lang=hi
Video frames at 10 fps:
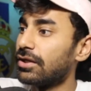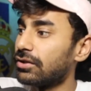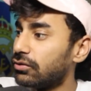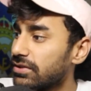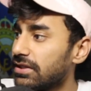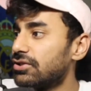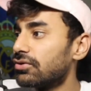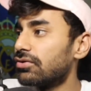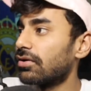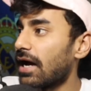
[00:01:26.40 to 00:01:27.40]
दूसरी जो
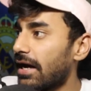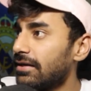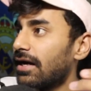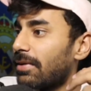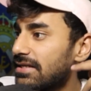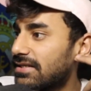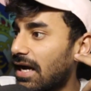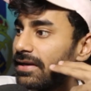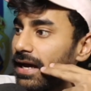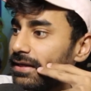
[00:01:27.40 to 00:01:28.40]
कहानियां हमारे
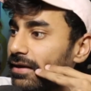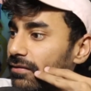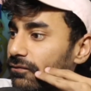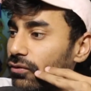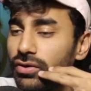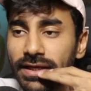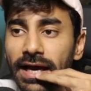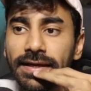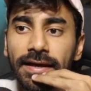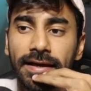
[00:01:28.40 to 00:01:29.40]
सामने आई हैं वो ये
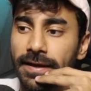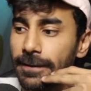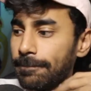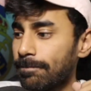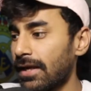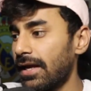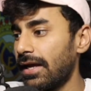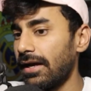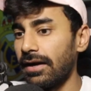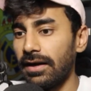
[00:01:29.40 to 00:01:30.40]
आई है कि
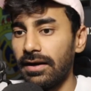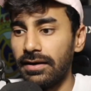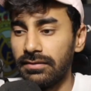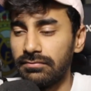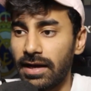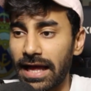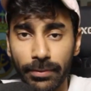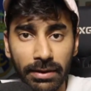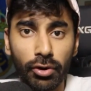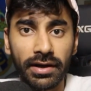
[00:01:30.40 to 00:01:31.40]

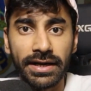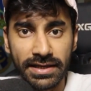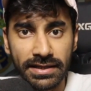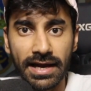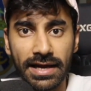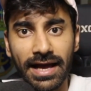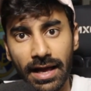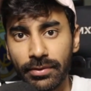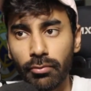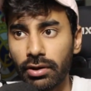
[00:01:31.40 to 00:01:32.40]
हाइब्रिड मॉडल का इंडिया ने कहा है कि
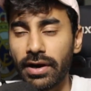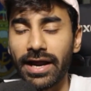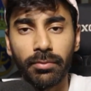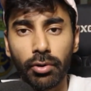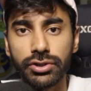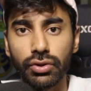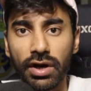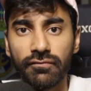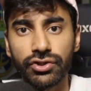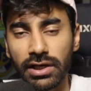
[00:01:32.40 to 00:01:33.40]
हाइब्रिड मॉडल और हाइब्रिड मॉडल जो
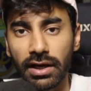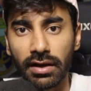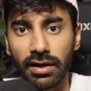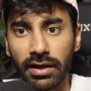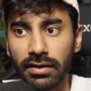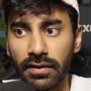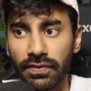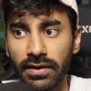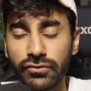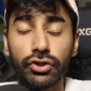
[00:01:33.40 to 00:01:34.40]
होगा वो श्रीलंका के
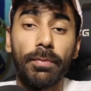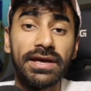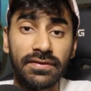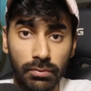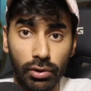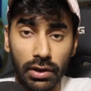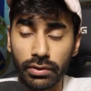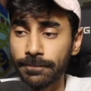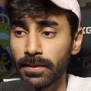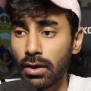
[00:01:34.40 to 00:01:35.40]
अंदर सॉरी दुबई के अंदर बोला
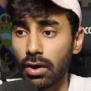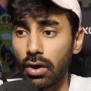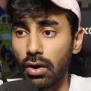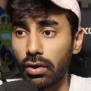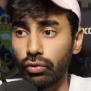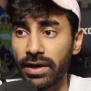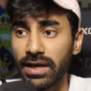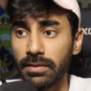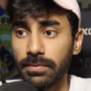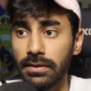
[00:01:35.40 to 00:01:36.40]
उन्होंने और दुबई
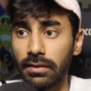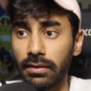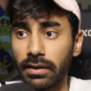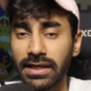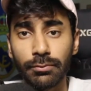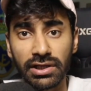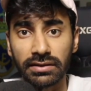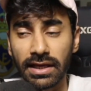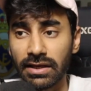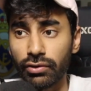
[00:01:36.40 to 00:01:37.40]
में भी इंडिया मुझे
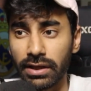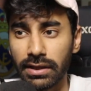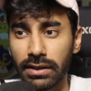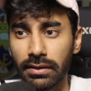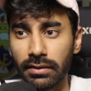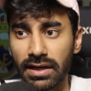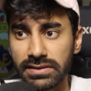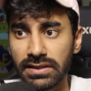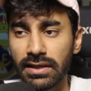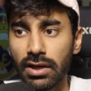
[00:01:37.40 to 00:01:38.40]
लगता है कि वो नहीं
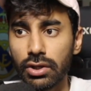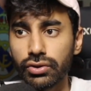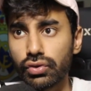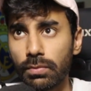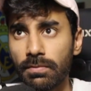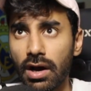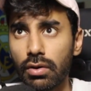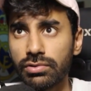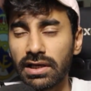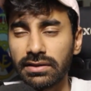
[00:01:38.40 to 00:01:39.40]
राजी है तो सुम हाउ
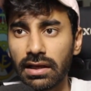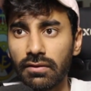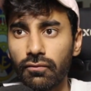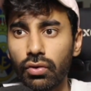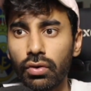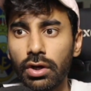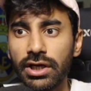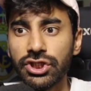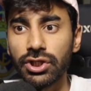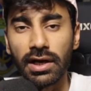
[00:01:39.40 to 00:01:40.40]
मुझे लगता है कि वो
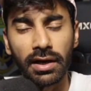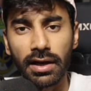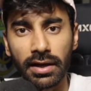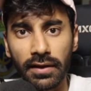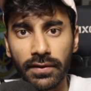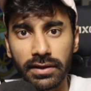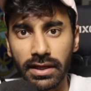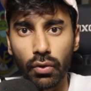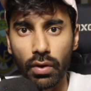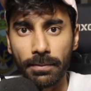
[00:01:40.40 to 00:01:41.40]
श्रीलंका के अंदर ये
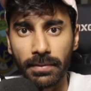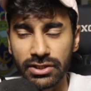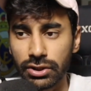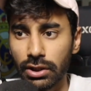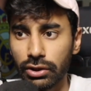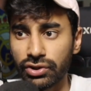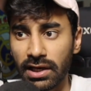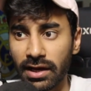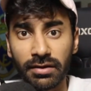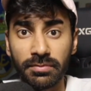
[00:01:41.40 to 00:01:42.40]
होगा मैच तो
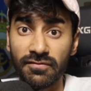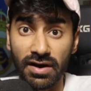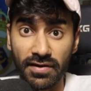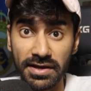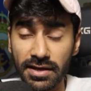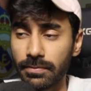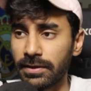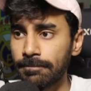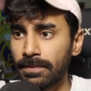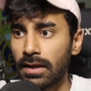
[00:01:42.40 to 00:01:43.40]
श्रीलंका की भी वाह वाही है यहाँ पर
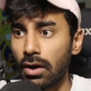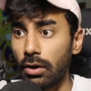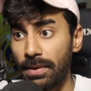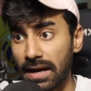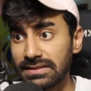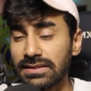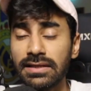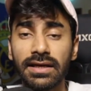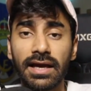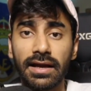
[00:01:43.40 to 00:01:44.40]
और पाकिस्तान
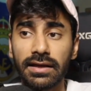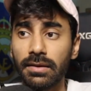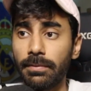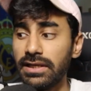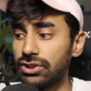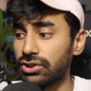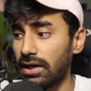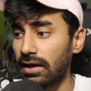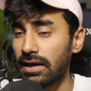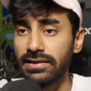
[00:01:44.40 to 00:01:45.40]
ये कह रहा है कि भाई
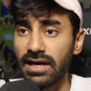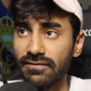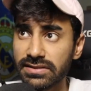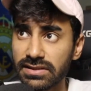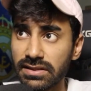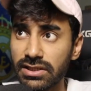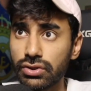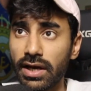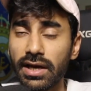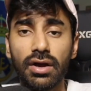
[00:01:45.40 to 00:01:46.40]
श्रीलंका या वेस्ट इंडीज जो है